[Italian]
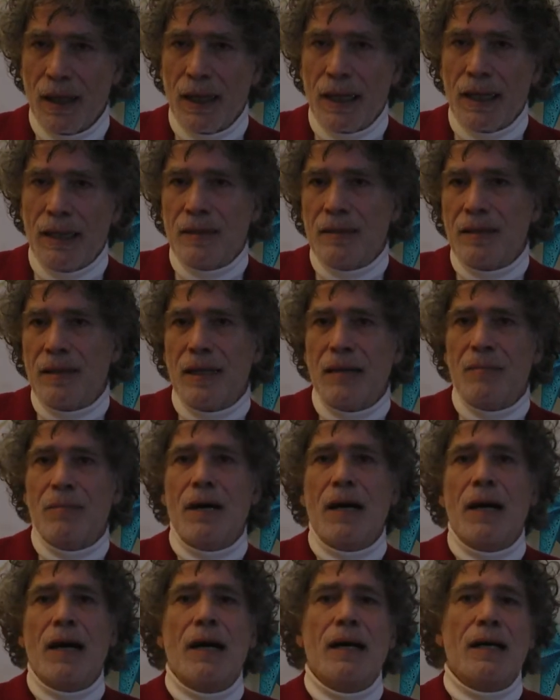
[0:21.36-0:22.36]
Il
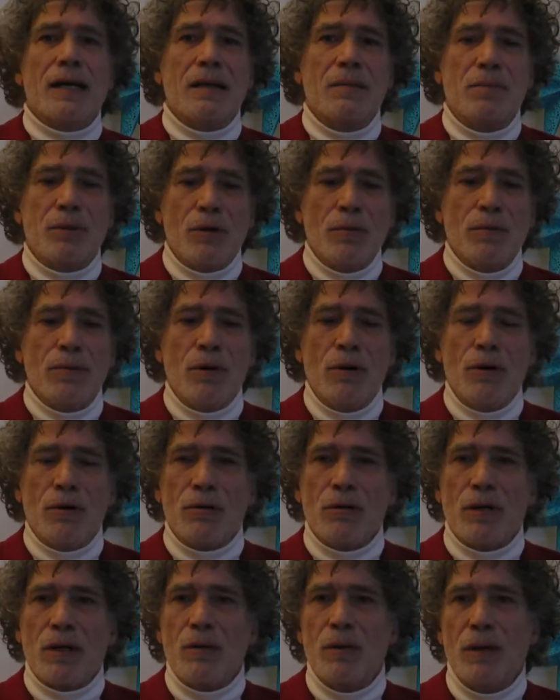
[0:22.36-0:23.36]
tema che
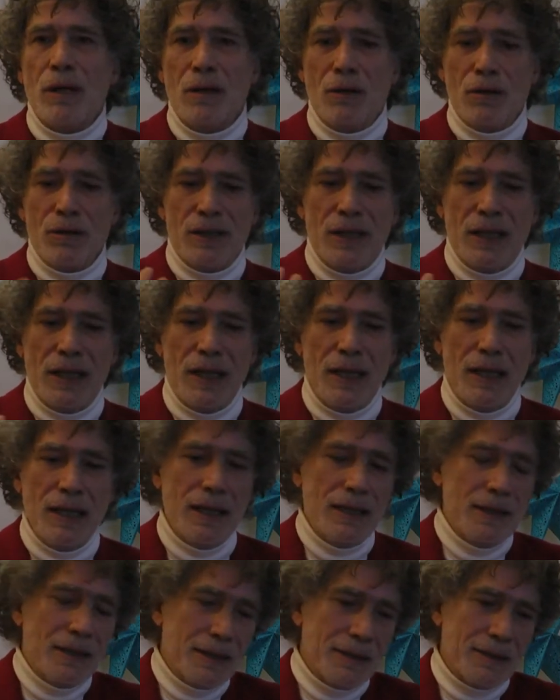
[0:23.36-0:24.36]
propongo è quello
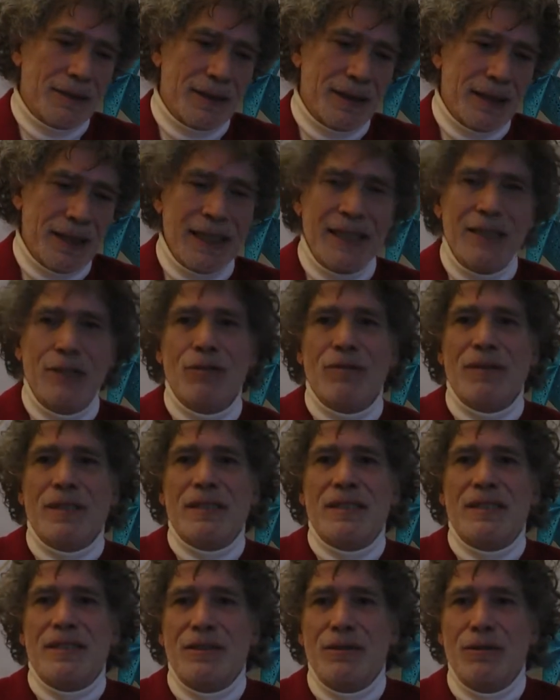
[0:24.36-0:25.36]

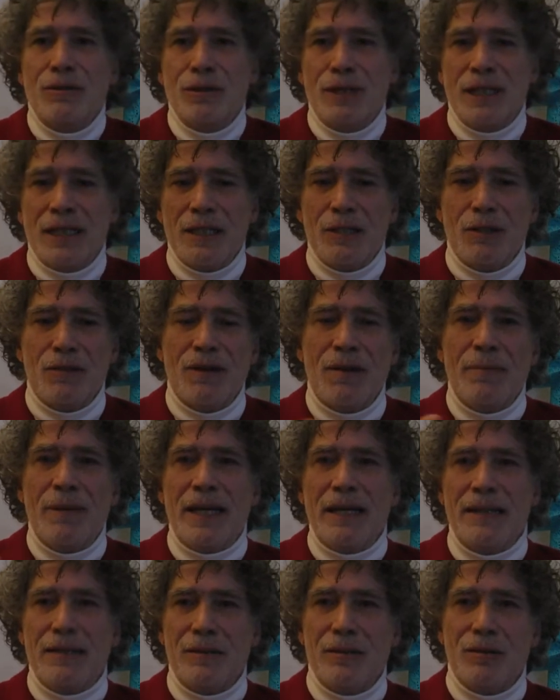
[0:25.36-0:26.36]
dell'innovazione,
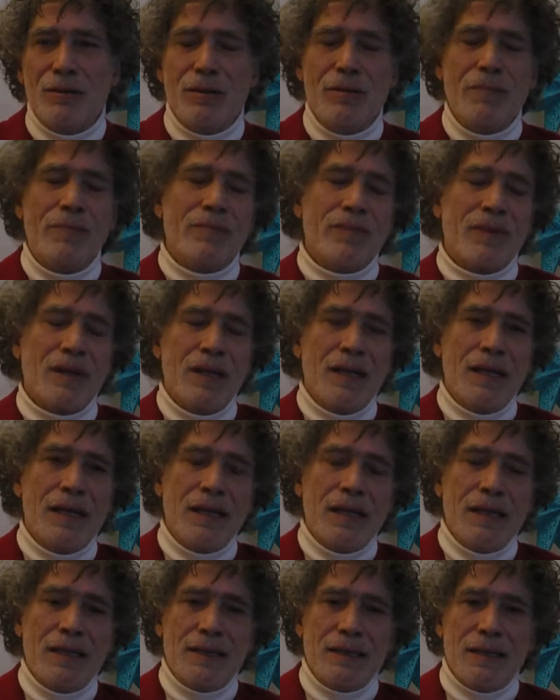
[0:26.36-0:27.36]
innovamento.
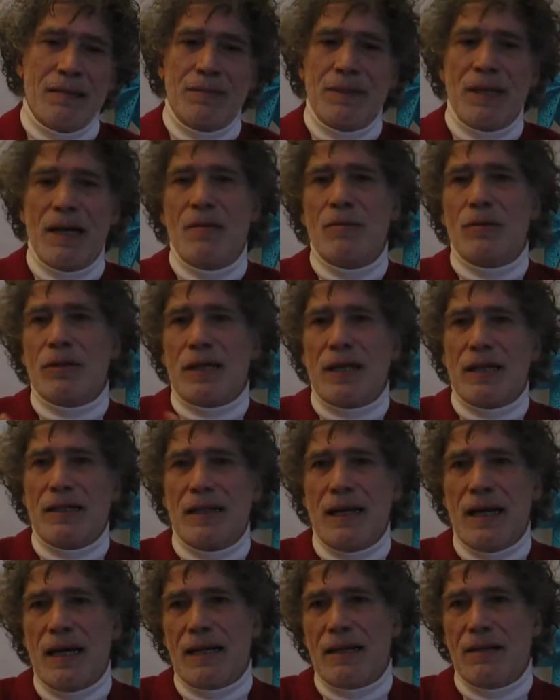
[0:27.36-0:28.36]
Sappiamo che a
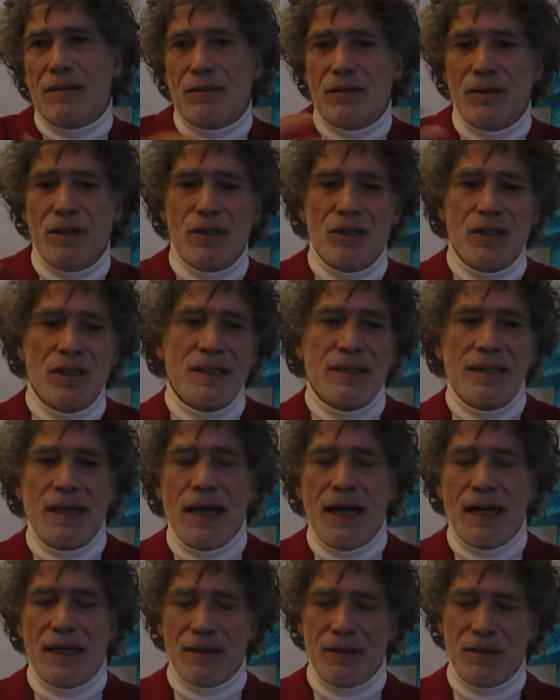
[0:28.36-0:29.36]
Taranto è
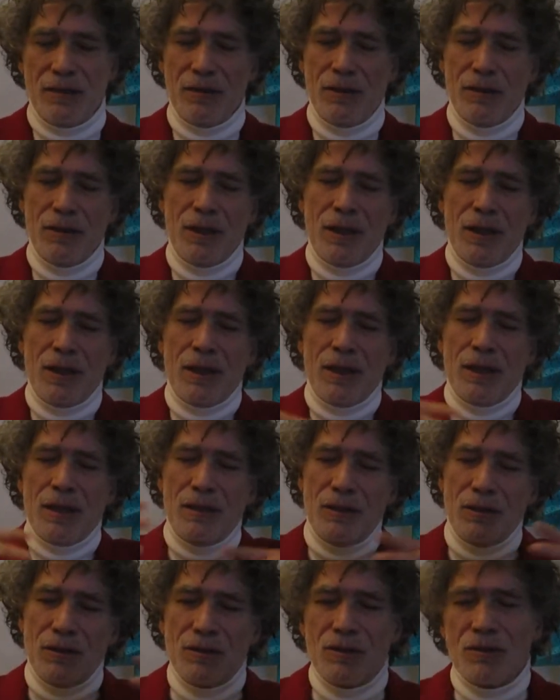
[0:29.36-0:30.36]
necessario
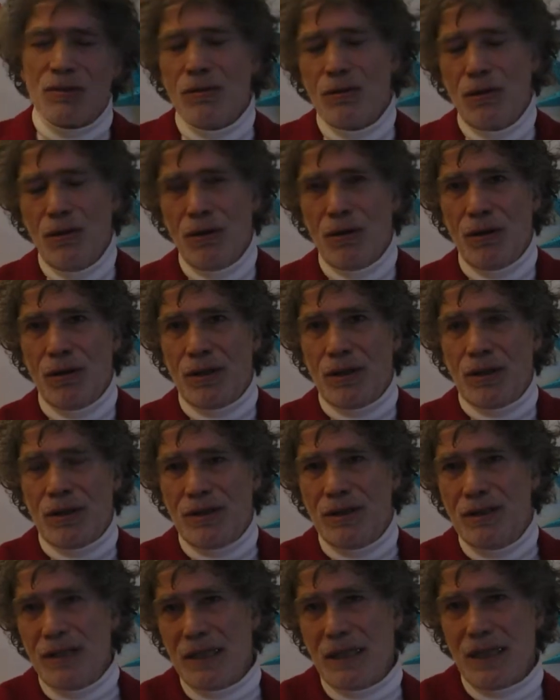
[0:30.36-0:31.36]
non solo
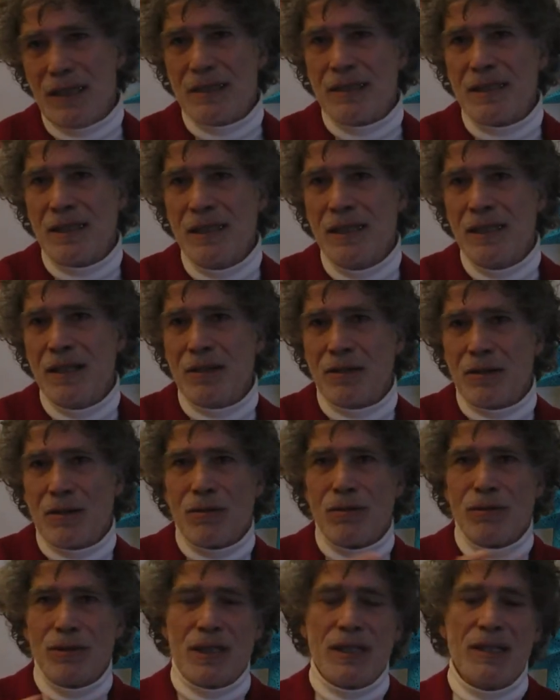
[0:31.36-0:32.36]
dire al sindaco
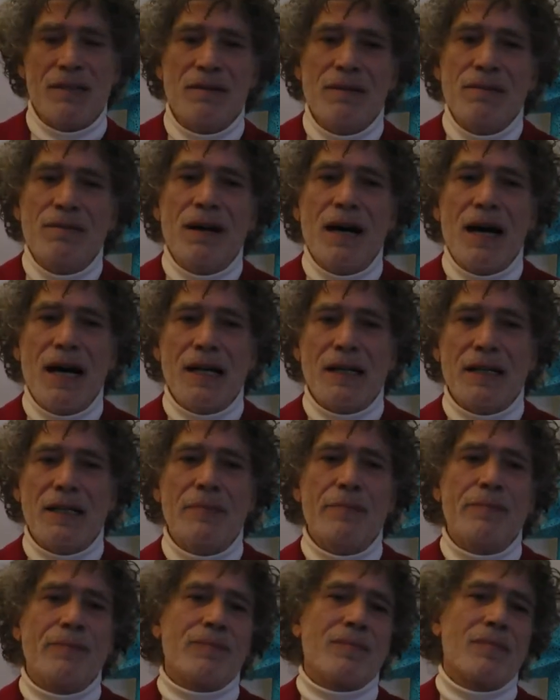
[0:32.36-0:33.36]
cosa deve
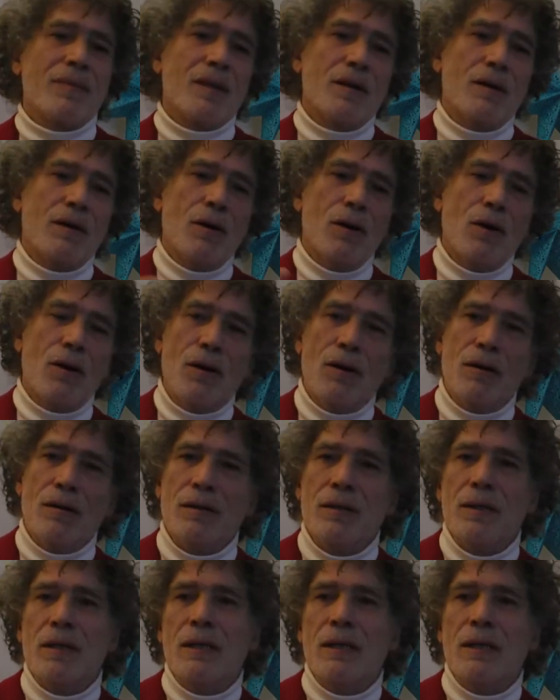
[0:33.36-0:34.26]
fare, o